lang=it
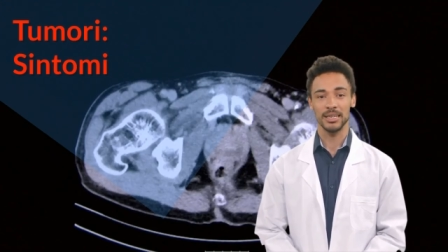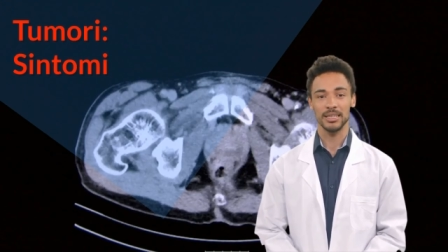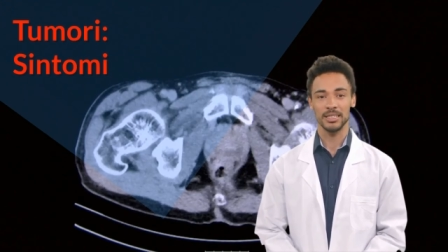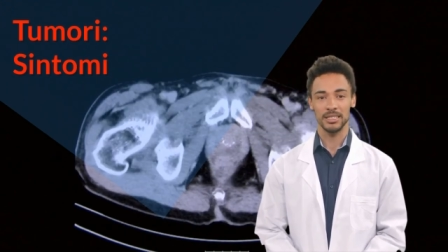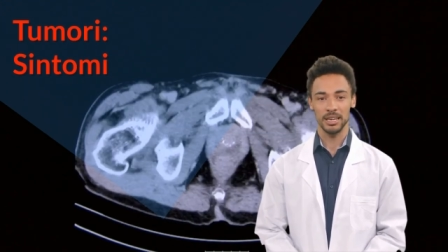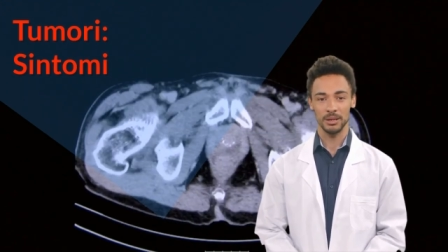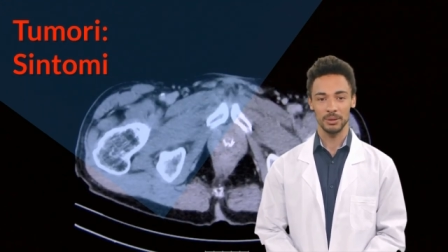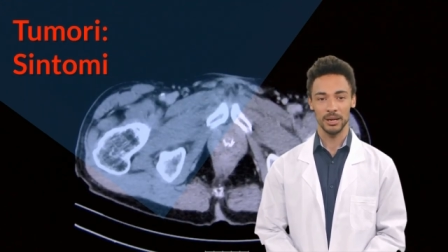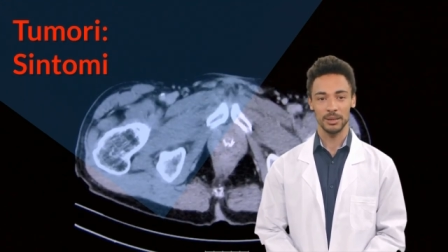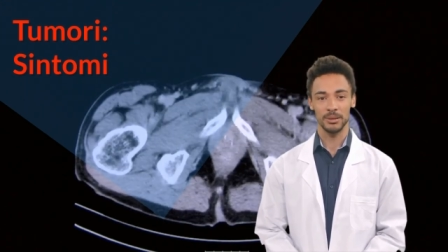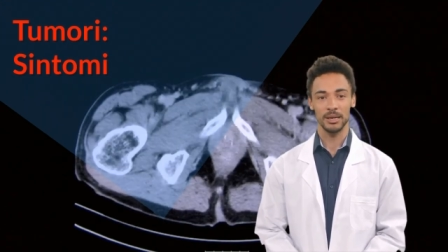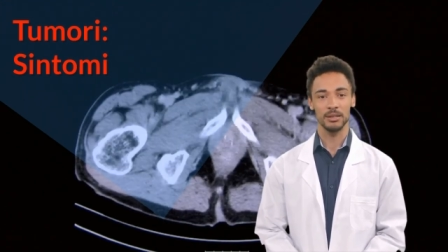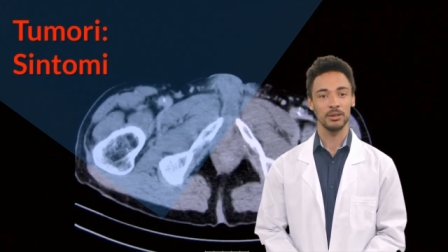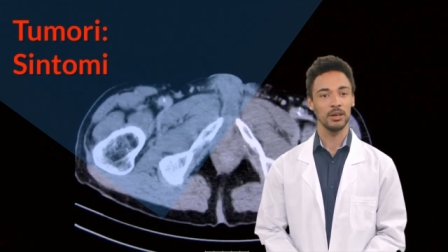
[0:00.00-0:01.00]

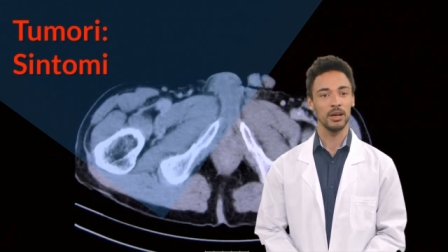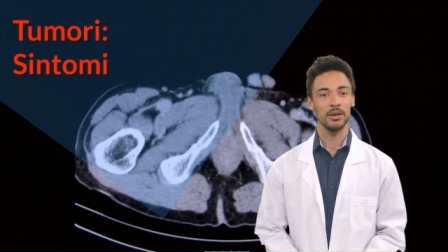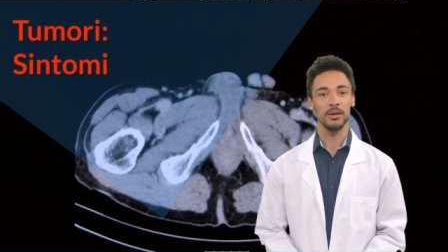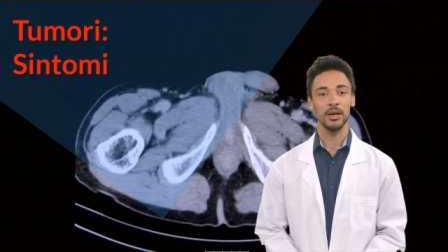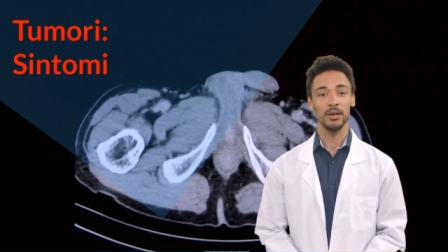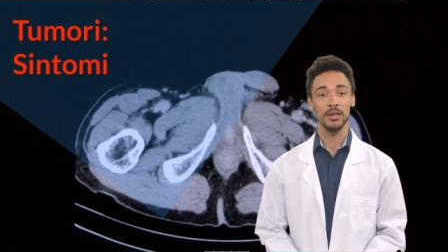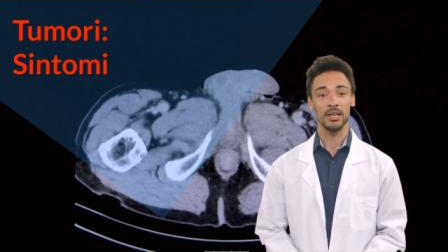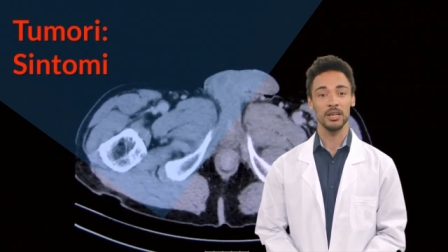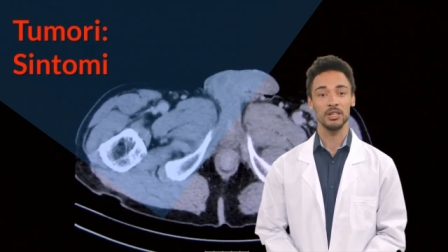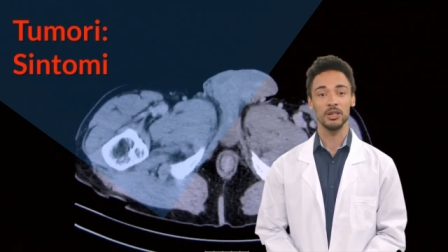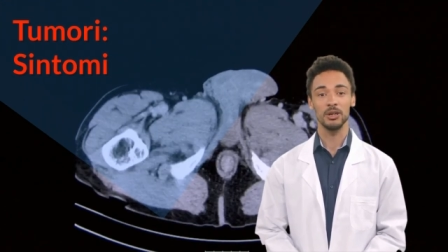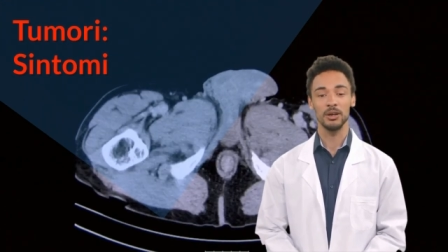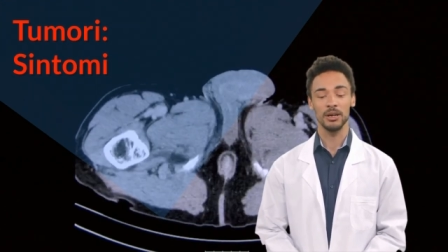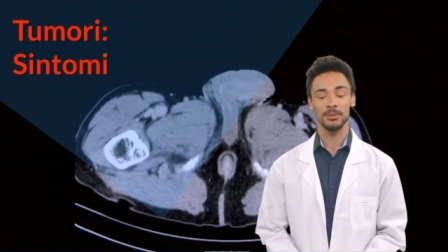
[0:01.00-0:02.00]
sanguinamento anomalo,
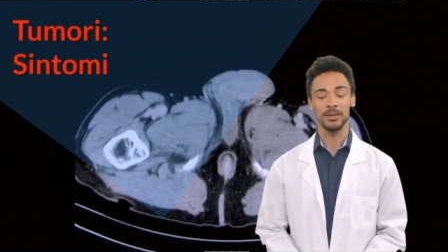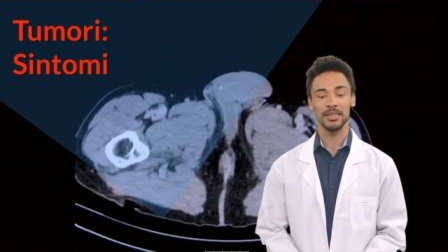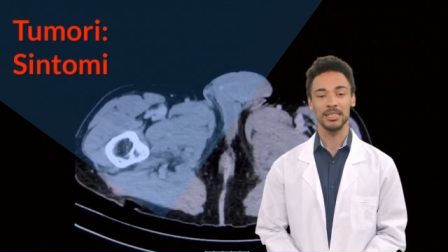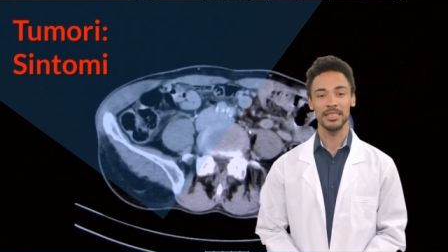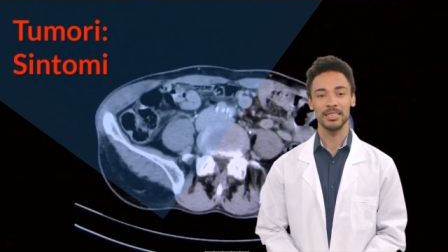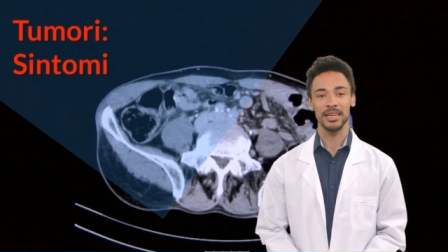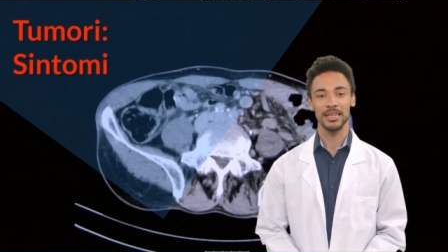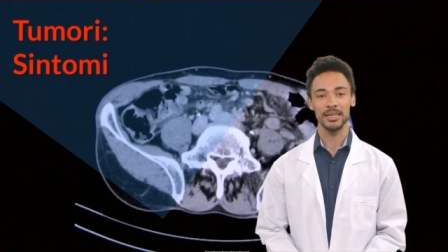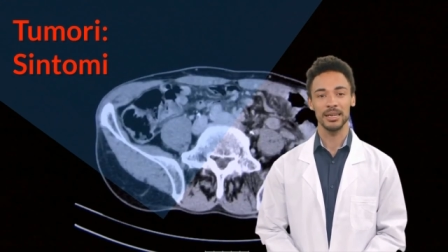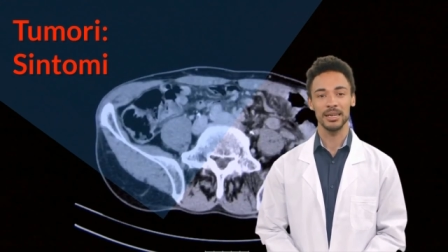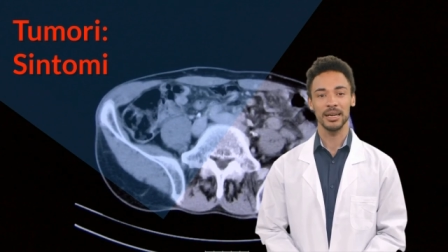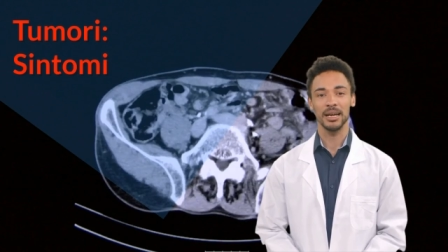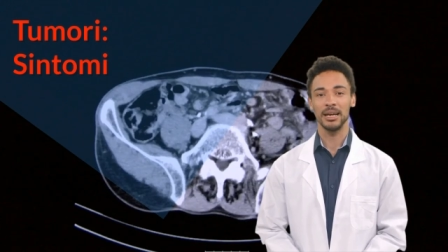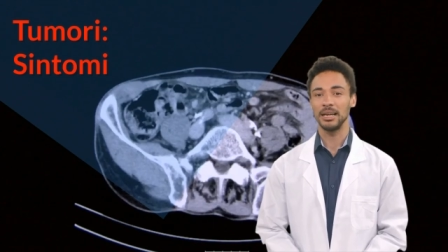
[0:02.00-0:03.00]
dolore persistente,